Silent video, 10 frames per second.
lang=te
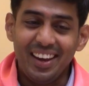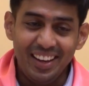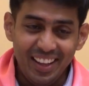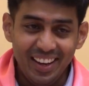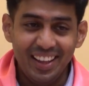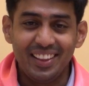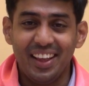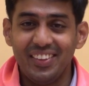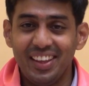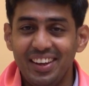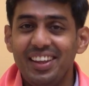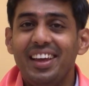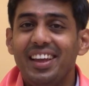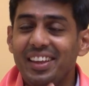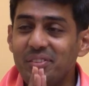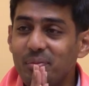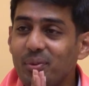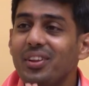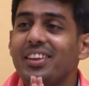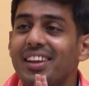కానీ నేనైతే అందరినీ
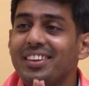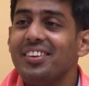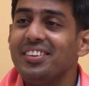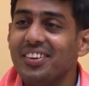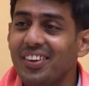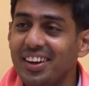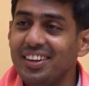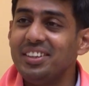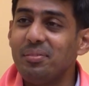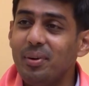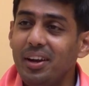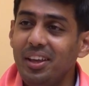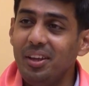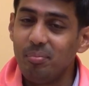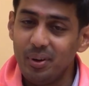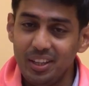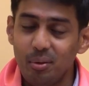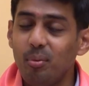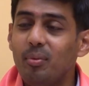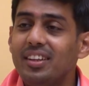మూడో తారీఖు తర్వాత కాంగ్రెట్స్ చెప్పండి ఇప్పుడైతే
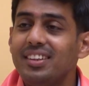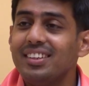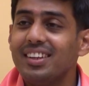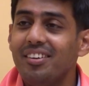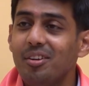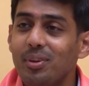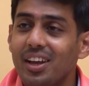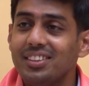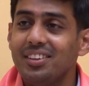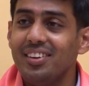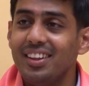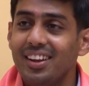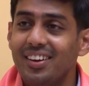మీ బ్లెస్సింగ్స్ కావాలి మీ ఆశీర్వాదాలు